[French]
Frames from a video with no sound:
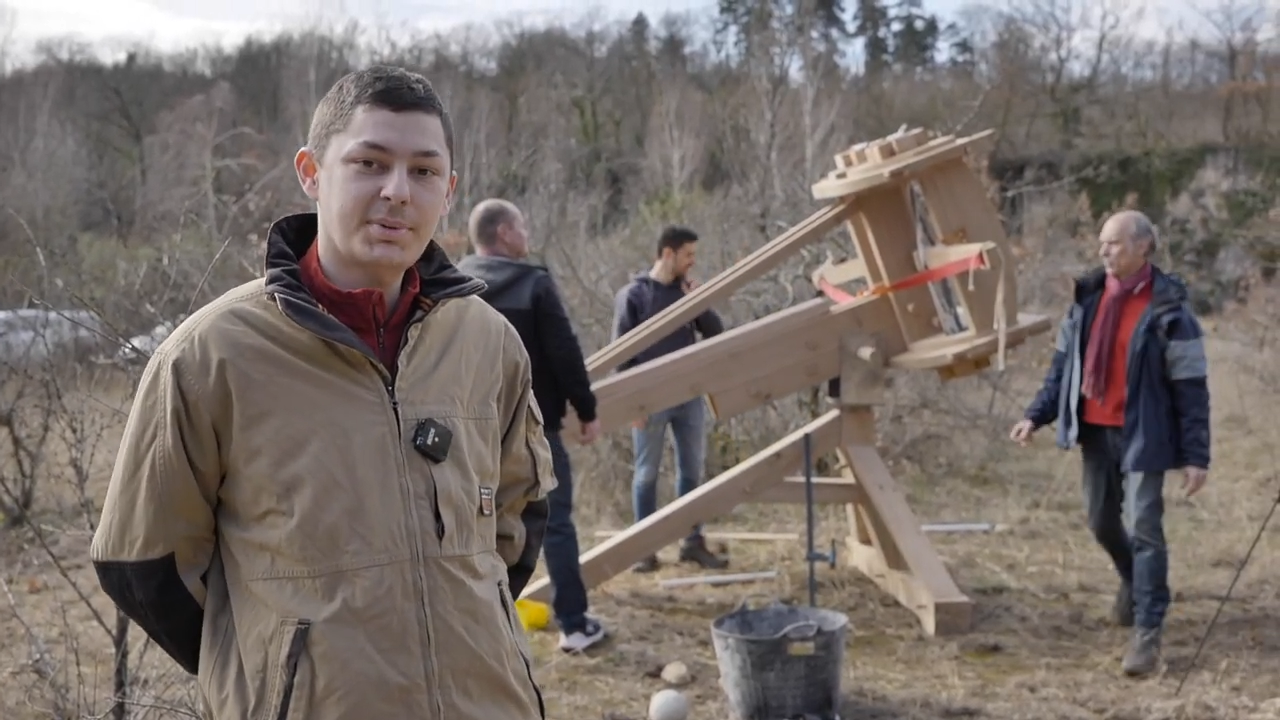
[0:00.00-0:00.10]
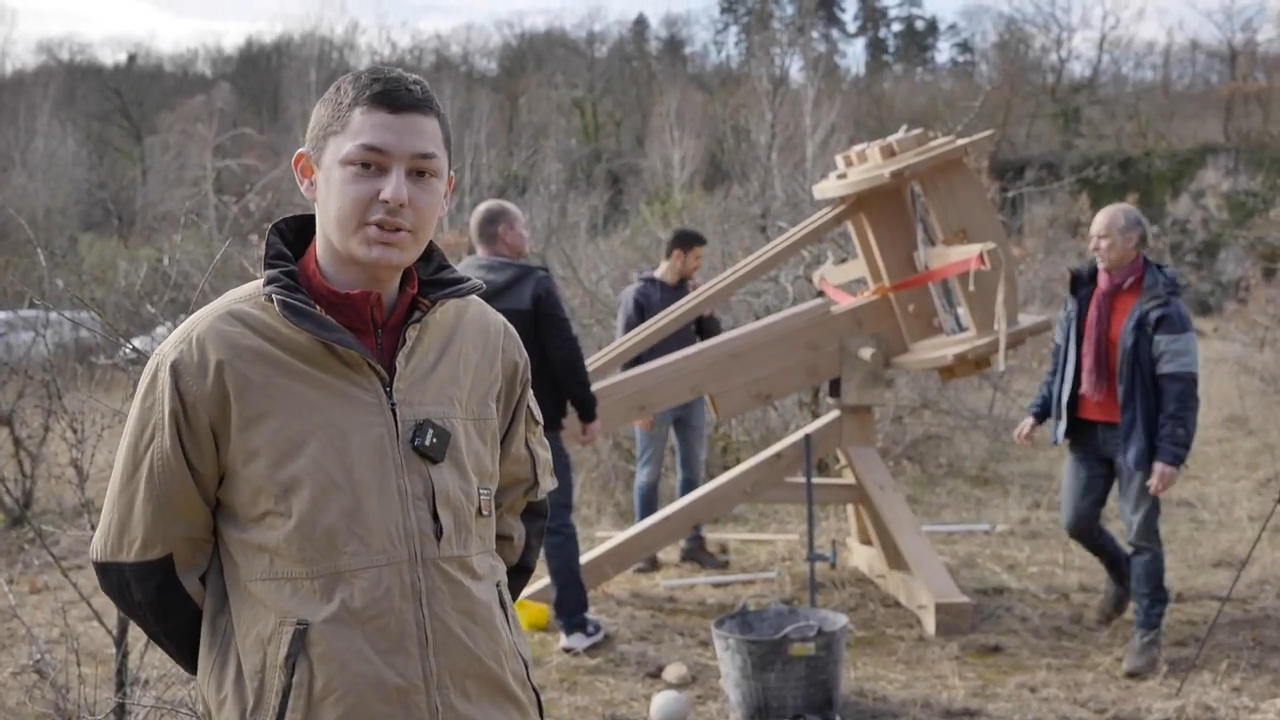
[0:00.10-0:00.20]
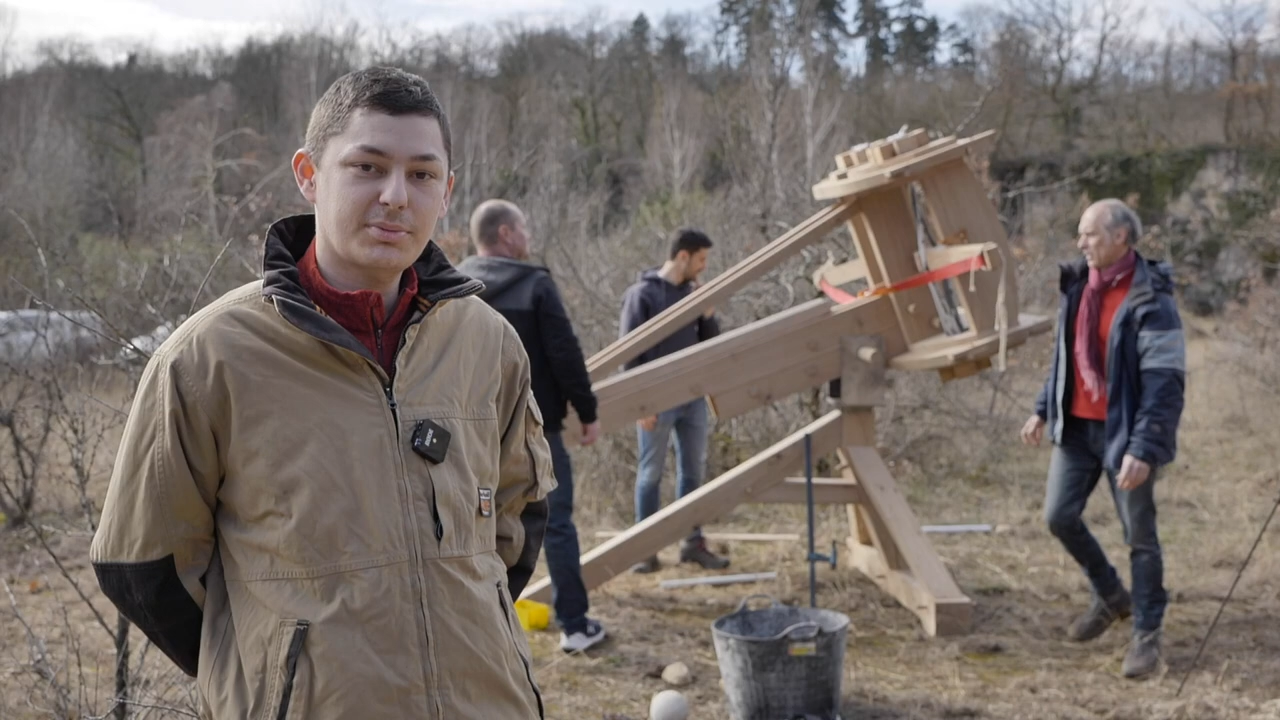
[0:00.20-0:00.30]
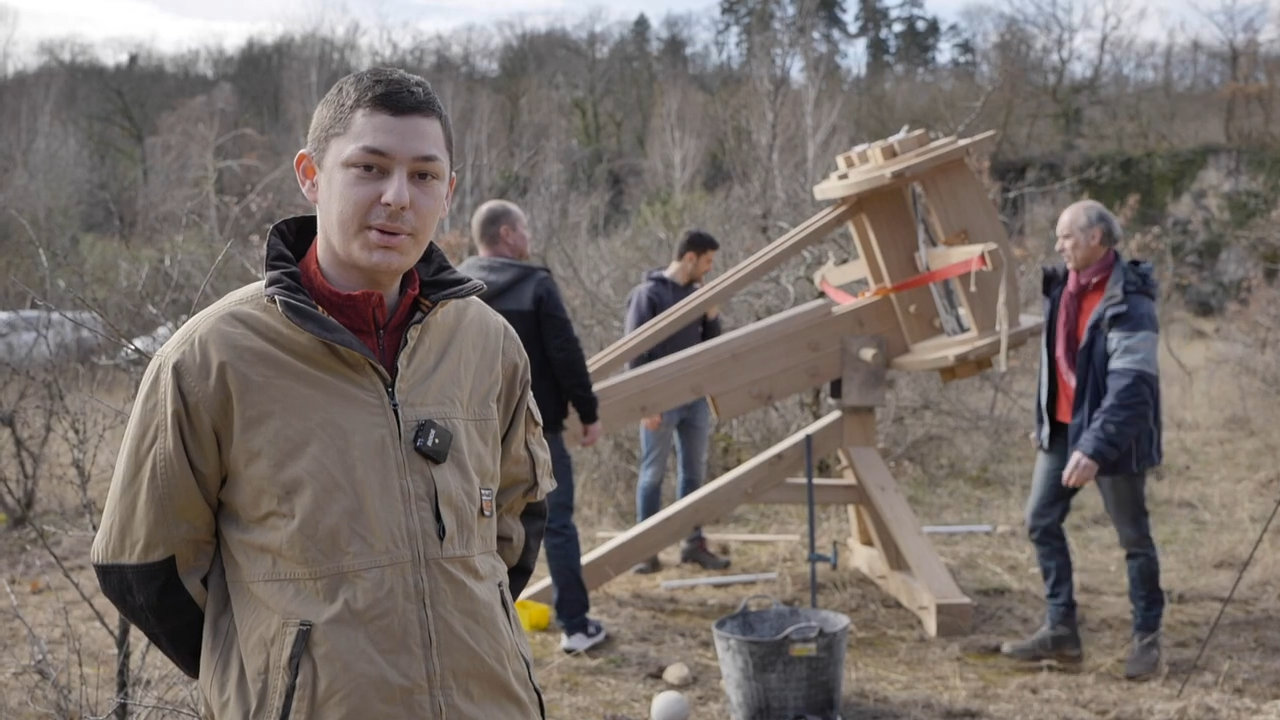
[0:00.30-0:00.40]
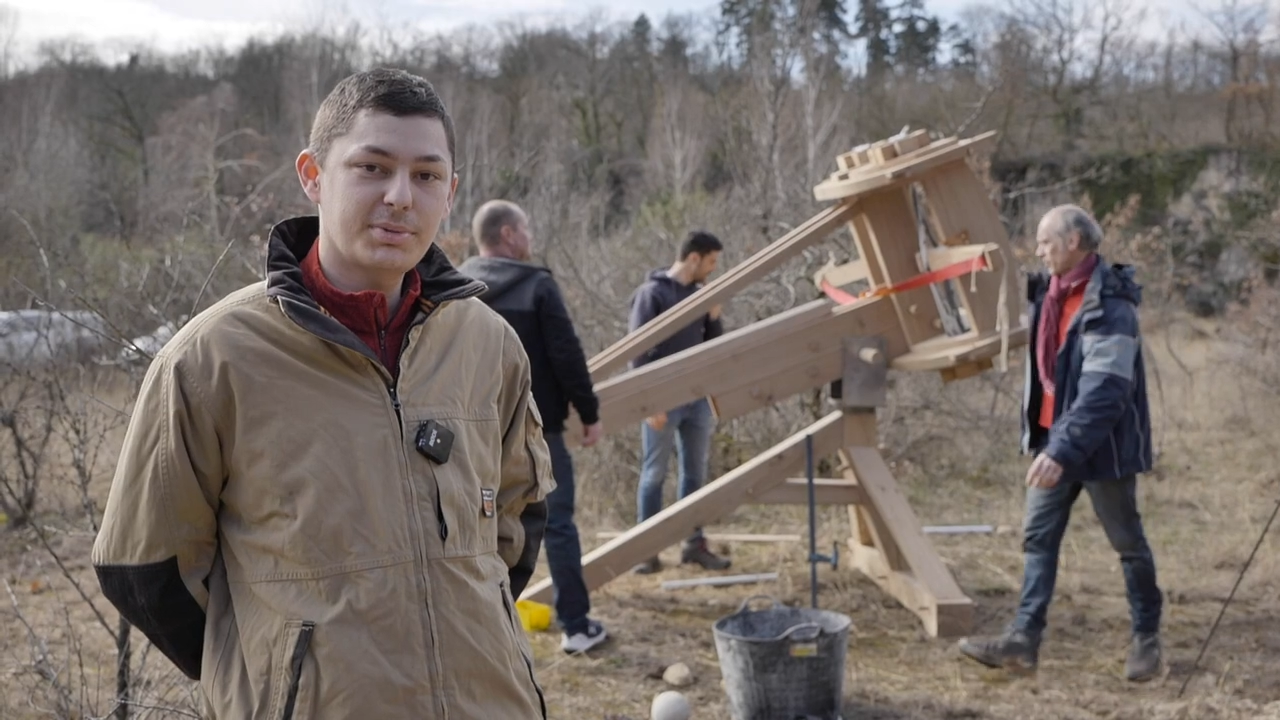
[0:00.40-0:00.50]

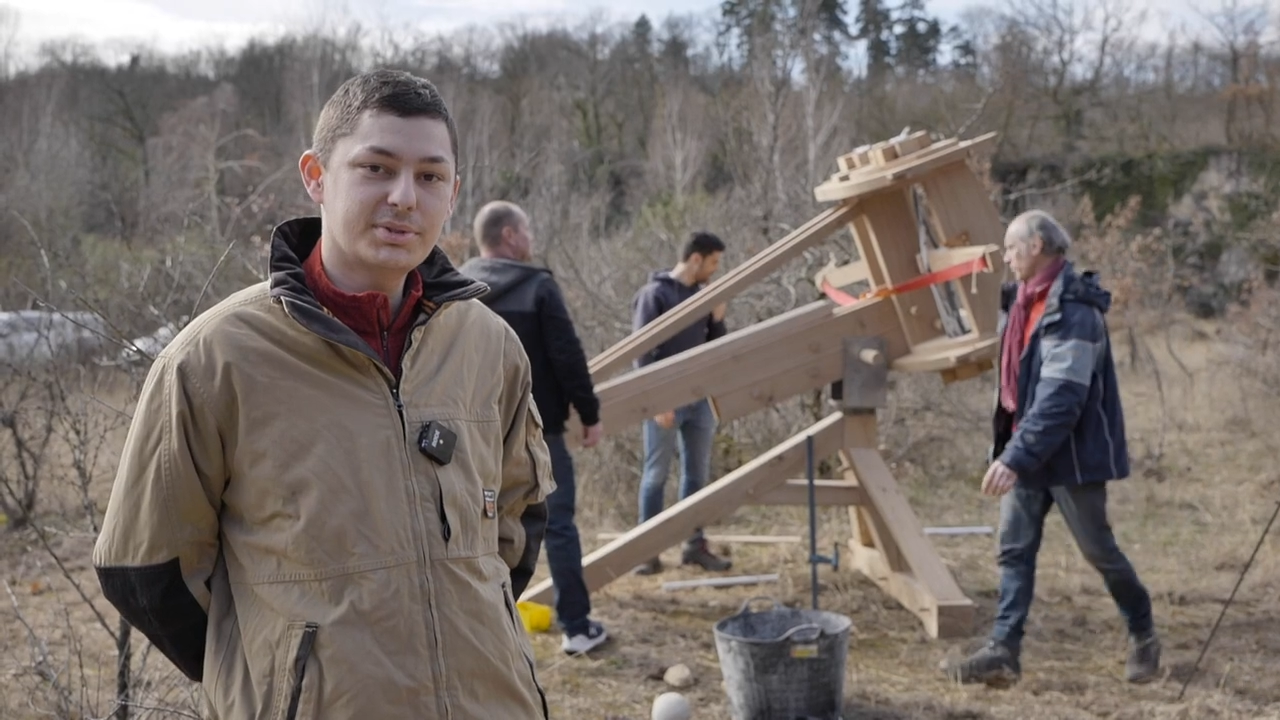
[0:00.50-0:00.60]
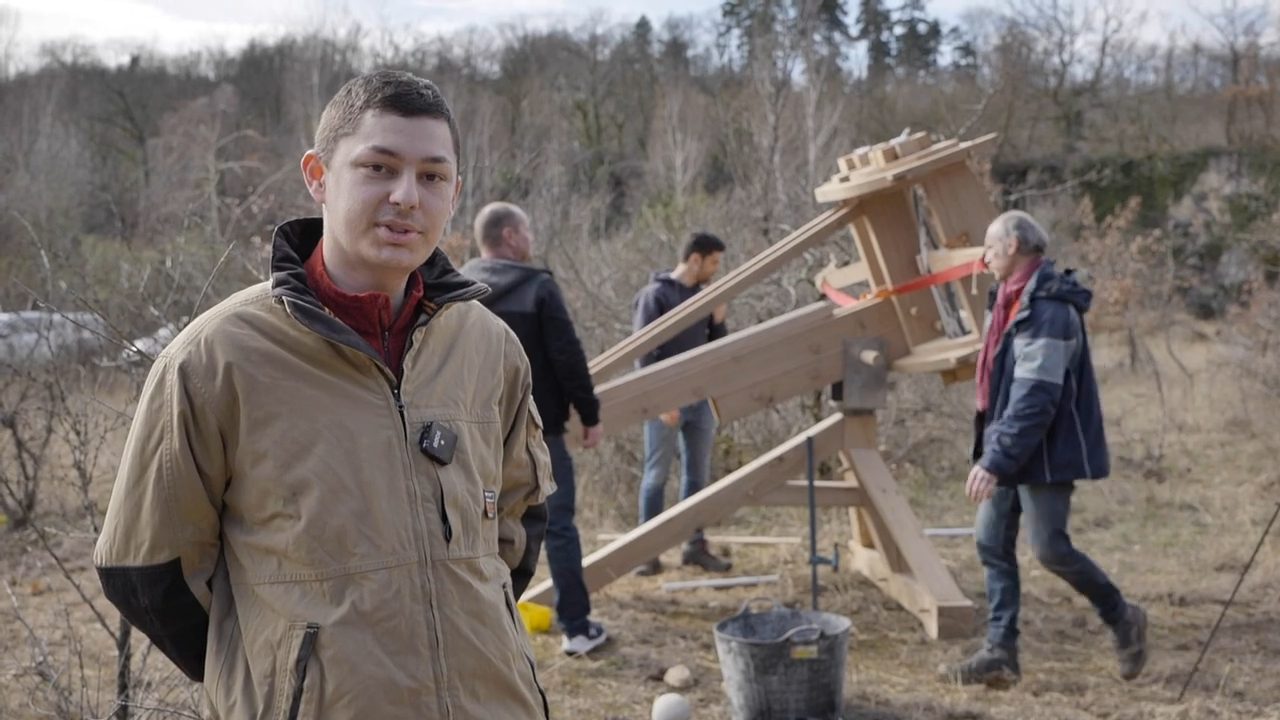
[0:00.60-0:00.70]
perturber un peu nos